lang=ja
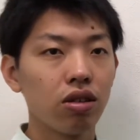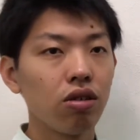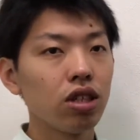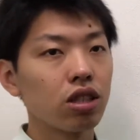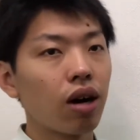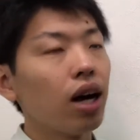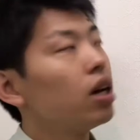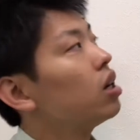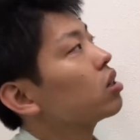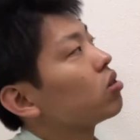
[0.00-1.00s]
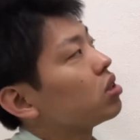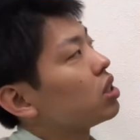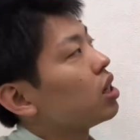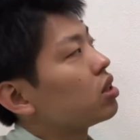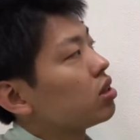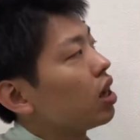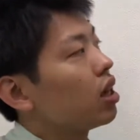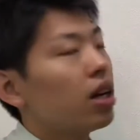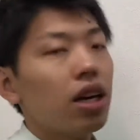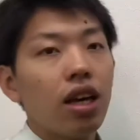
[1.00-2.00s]
本日はこちらですね
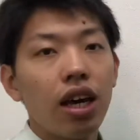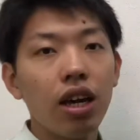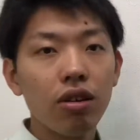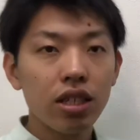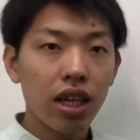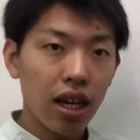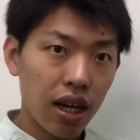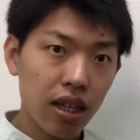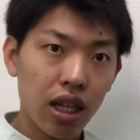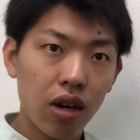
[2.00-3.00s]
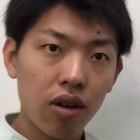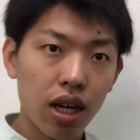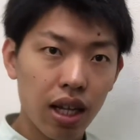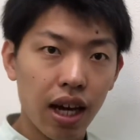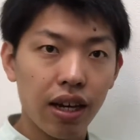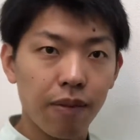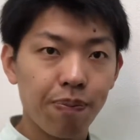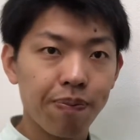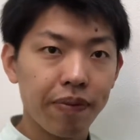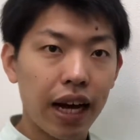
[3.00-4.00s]
ヘルニアが治らない
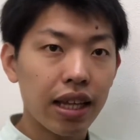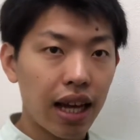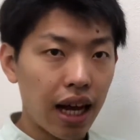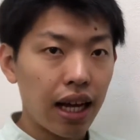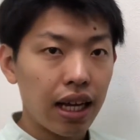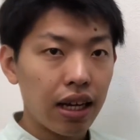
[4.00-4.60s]
方